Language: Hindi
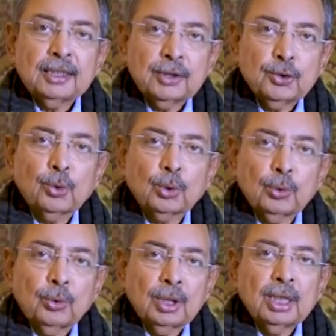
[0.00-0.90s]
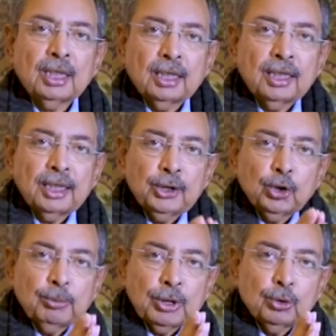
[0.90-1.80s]
कि जो लोग
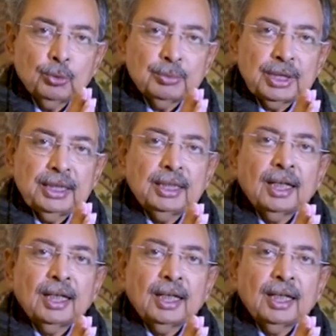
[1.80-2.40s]
गलियों में घूमते